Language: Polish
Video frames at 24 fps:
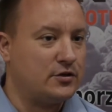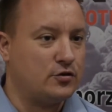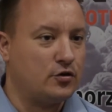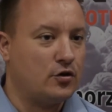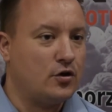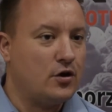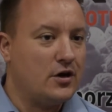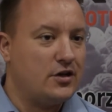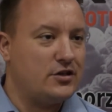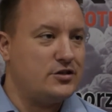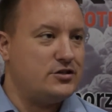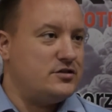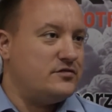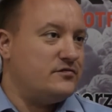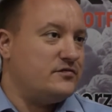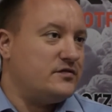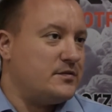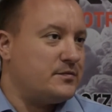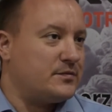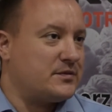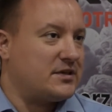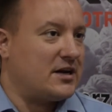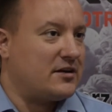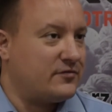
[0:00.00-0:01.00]
to
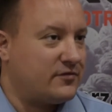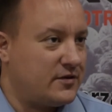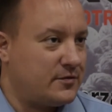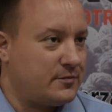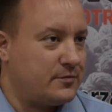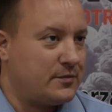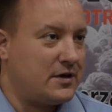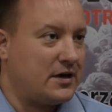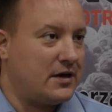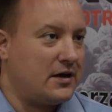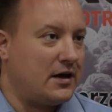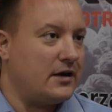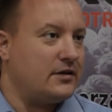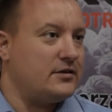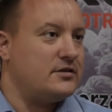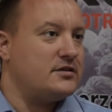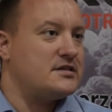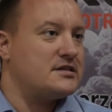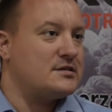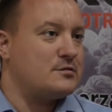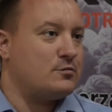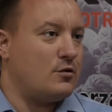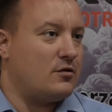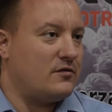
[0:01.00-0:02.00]
dziwnym trafem ani
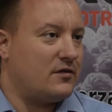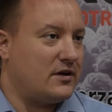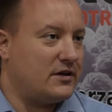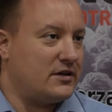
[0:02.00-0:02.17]
słowa,